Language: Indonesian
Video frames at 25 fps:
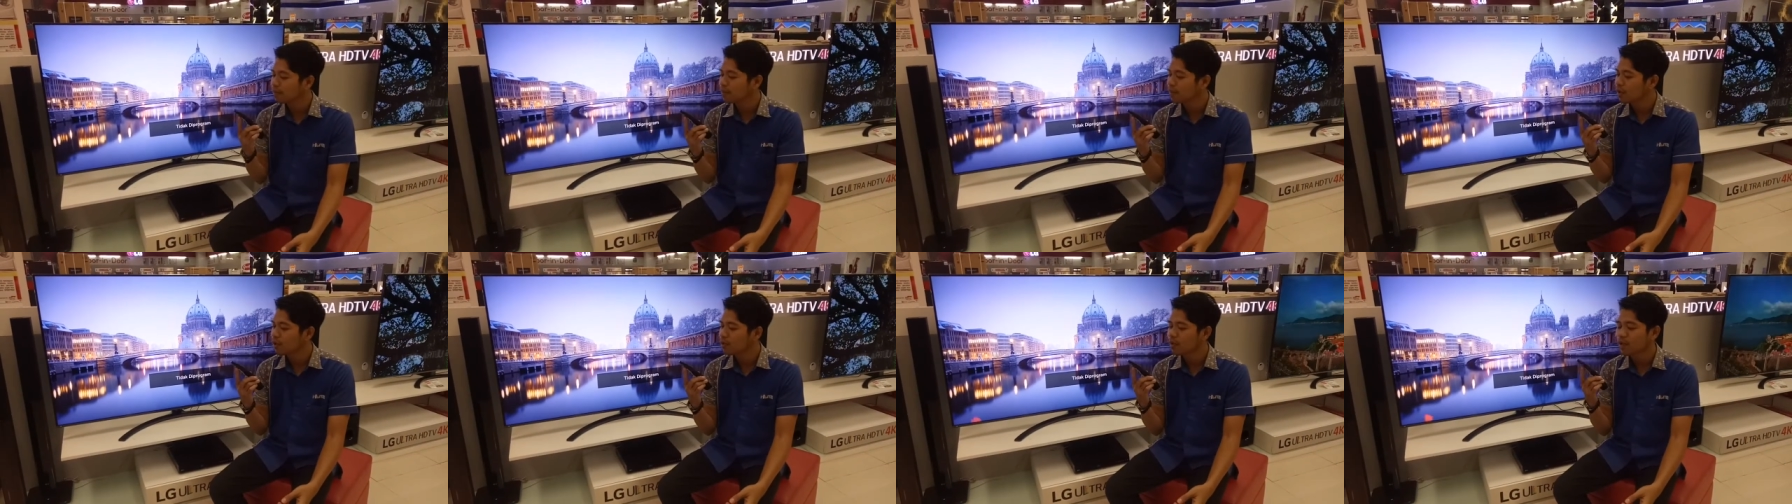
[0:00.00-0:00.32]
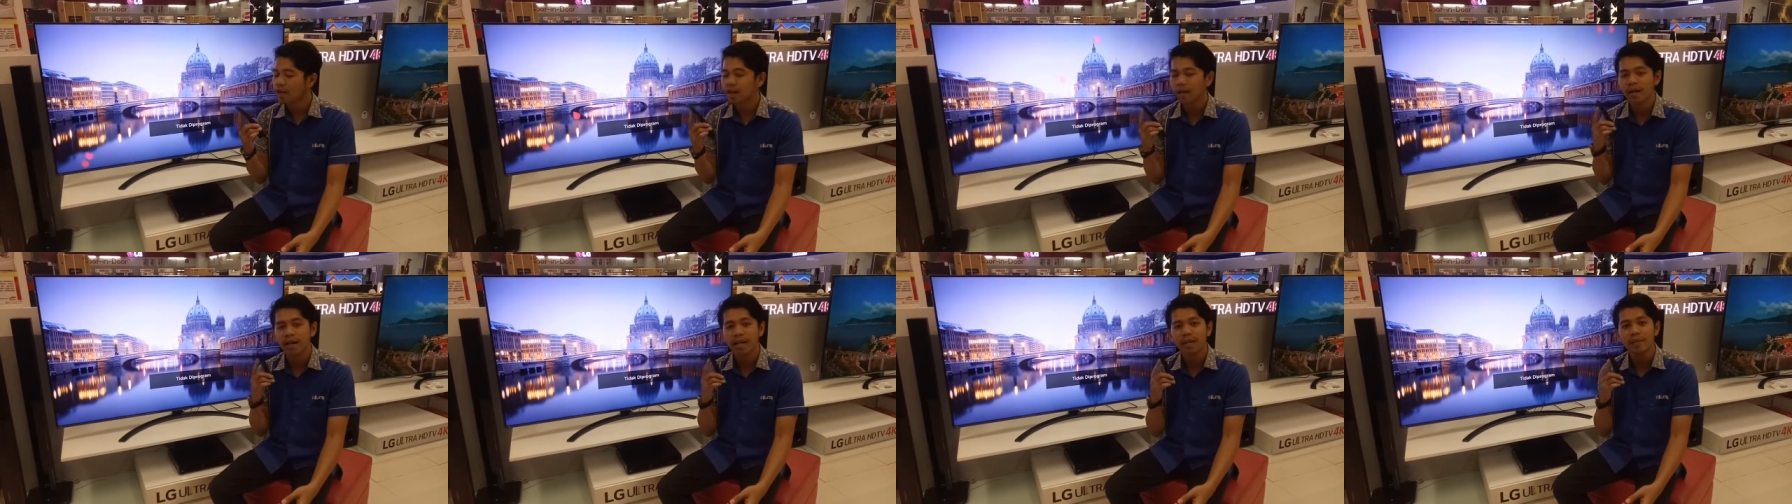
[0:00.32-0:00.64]

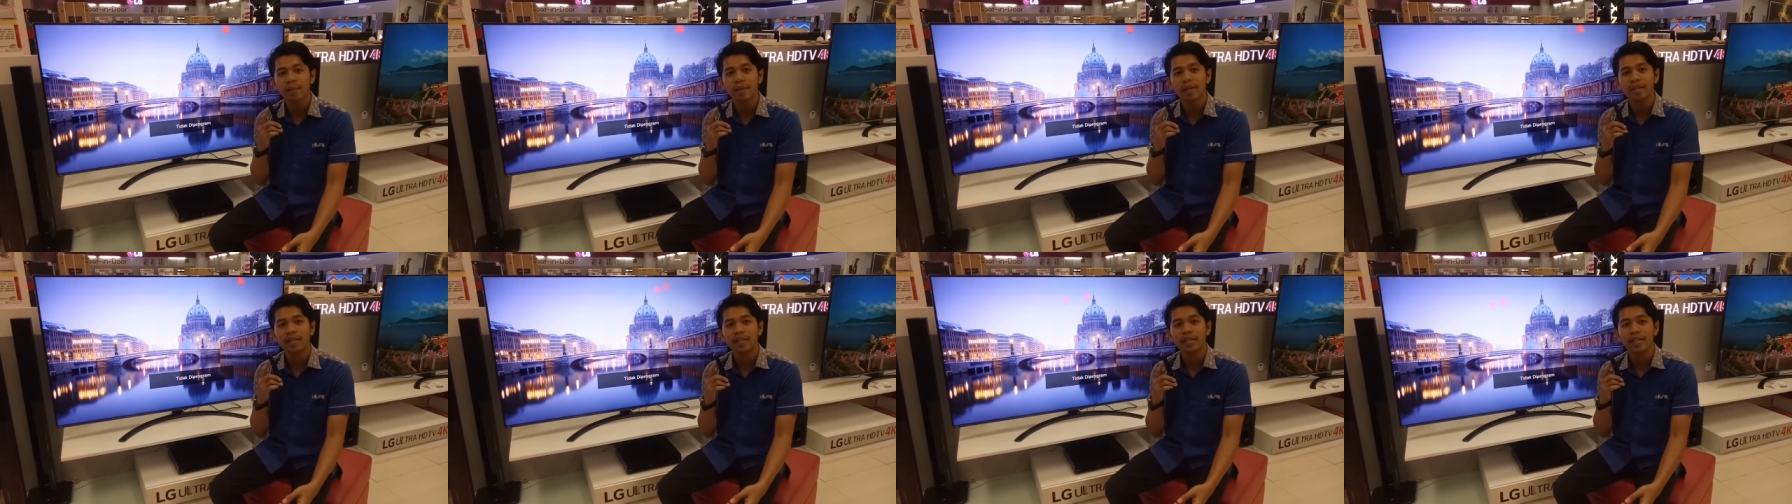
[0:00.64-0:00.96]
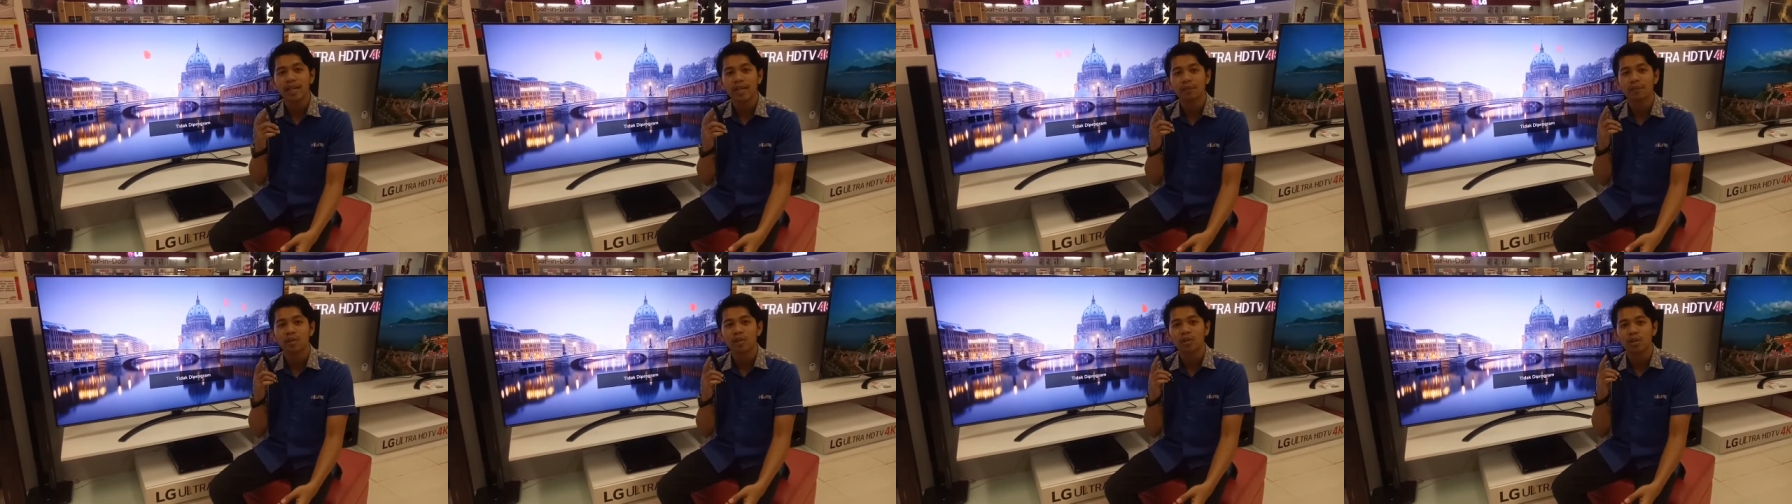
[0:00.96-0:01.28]
menggunakan magic
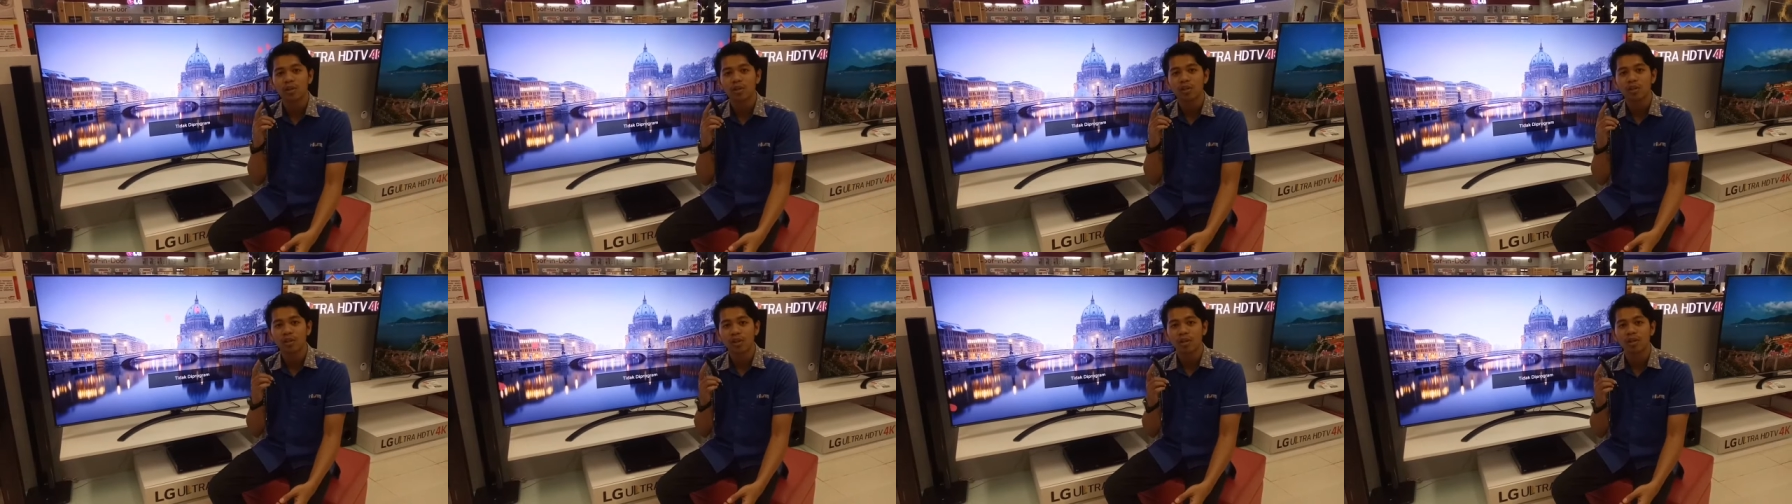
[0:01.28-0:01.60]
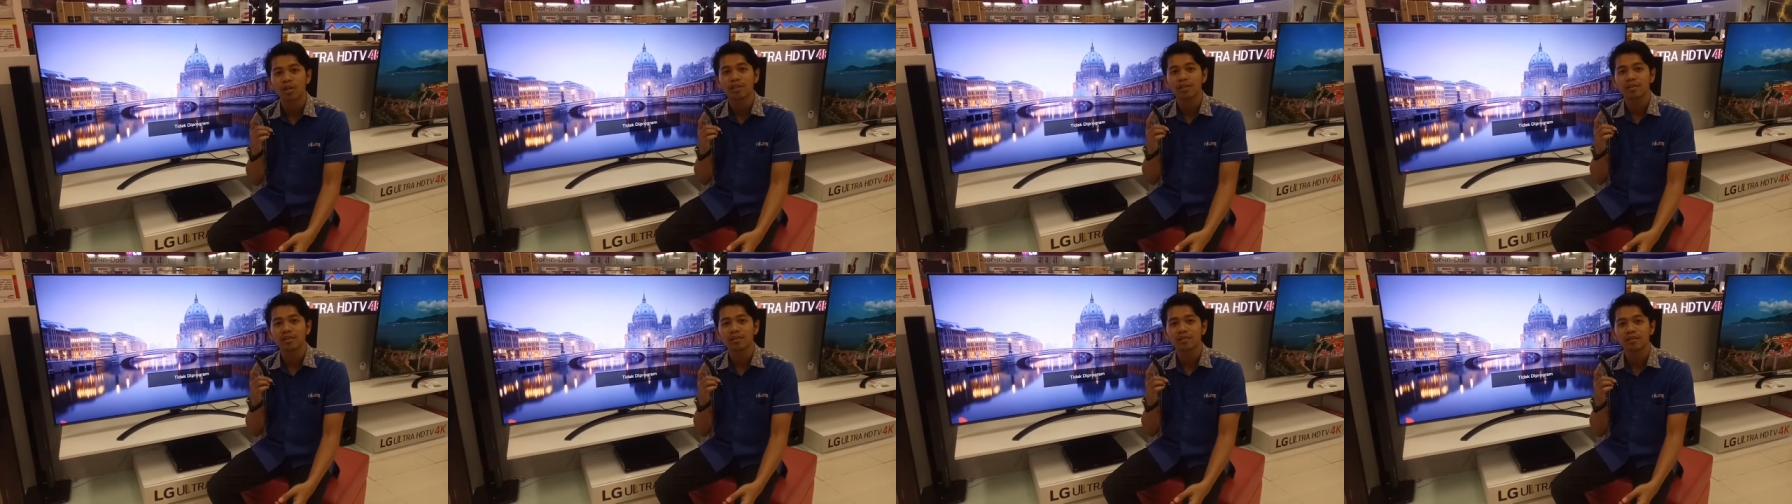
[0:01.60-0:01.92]
remote
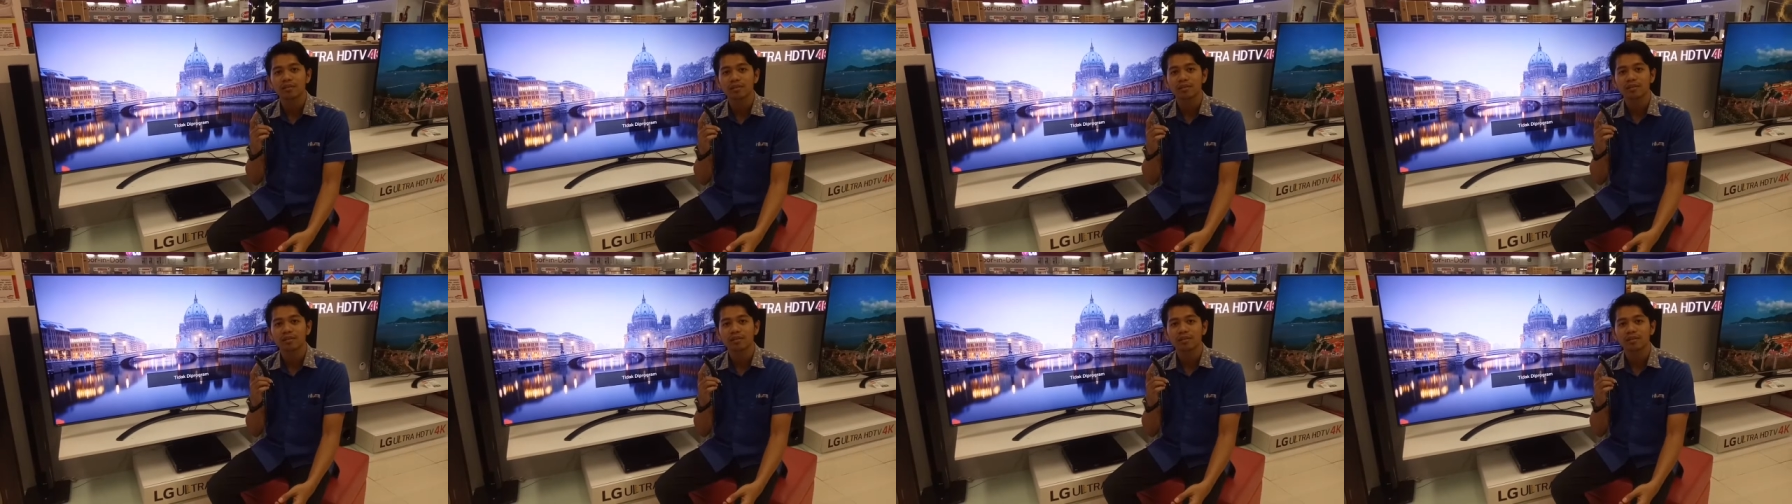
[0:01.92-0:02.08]
control